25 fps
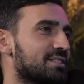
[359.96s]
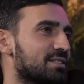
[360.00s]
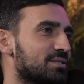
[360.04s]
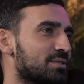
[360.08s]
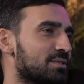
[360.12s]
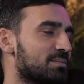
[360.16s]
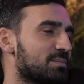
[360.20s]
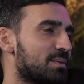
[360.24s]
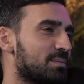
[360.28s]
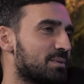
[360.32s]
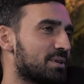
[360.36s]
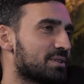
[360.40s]
это
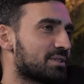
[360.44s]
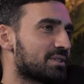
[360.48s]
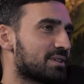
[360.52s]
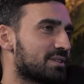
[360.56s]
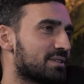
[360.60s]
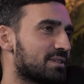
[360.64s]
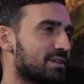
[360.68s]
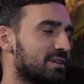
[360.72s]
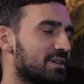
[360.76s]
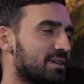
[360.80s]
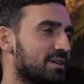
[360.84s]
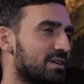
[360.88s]
тот момент,
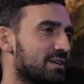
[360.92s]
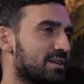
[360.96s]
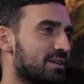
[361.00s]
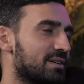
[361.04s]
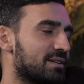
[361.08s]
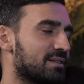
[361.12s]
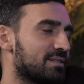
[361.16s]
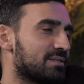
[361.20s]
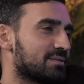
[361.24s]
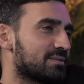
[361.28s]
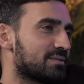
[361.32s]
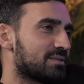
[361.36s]

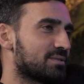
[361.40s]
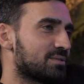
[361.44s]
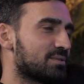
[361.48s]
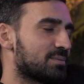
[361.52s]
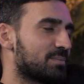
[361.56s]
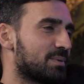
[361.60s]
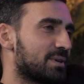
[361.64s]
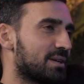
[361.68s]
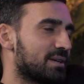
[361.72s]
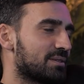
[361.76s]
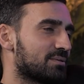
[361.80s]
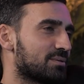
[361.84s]
когда
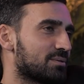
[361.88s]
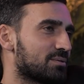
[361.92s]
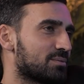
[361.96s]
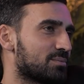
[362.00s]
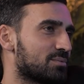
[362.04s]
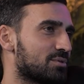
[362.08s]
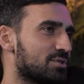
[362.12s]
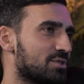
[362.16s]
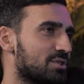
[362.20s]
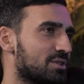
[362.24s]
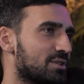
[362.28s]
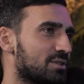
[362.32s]
наступает вот
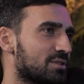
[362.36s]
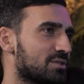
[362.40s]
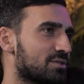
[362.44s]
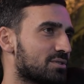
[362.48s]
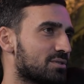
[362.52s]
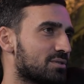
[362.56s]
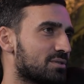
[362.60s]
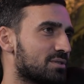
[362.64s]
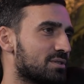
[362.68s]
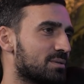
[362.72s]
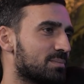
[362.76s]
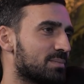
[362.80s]
у мужчины,
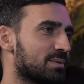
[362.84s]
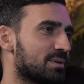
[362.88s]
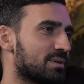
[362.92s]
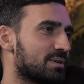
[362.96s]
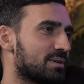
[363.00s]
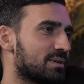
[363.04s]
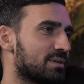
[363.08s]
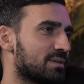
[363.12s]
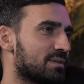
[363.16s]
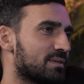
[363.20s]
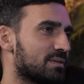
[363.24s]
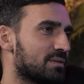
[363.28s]
что
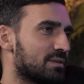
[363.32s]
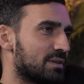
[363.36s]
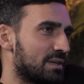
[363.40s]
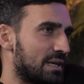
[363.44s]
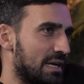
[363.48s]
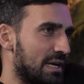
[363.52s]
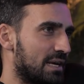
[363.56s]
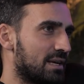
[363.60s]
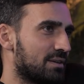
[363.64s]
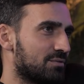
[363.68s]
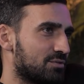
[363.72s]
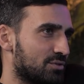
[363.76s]
типа
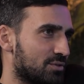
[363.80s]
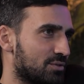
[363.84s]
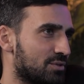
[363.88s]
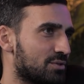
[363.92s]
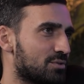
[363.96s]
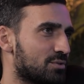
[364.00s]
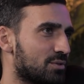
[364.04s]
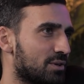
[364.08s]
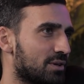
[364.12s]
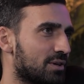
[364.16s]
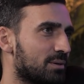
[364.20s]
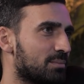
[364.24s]
реально все
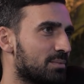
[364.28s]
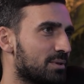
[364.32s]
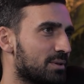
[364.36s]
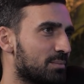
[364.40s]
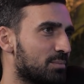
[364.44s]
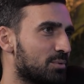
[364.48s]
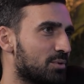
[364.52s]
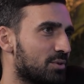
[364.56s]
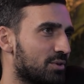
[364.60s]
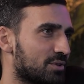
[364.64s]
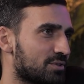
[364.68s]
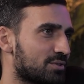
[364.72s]
настолько
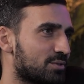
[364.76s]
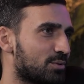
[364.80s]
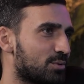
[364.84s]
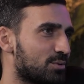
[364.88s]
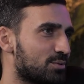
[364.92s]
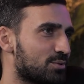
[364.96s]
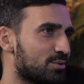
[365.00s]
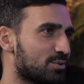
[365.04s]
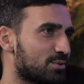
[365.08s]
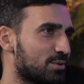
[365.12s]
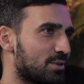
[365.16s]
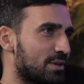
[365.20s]
было плохо с грудью,